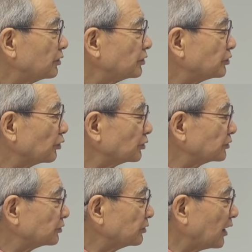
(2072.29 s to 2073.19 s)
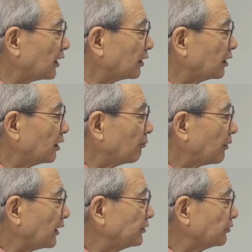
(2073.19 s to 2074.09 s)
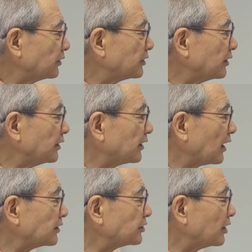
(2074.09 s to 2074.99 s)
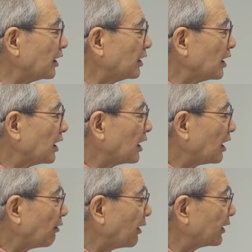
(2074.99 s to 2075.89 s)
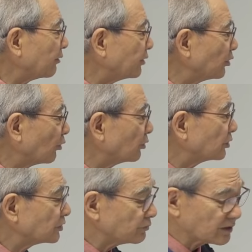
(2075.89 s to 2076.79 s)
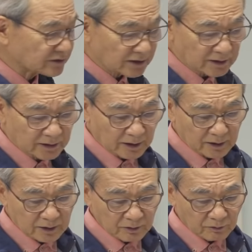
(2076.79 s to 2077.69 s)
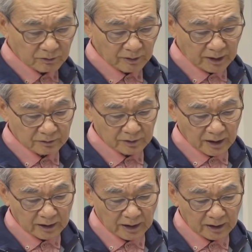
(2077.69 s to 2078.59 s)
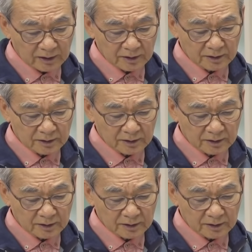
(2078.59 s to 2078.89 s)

少数派、マイノリティに対して憐れみを示された。これはルカが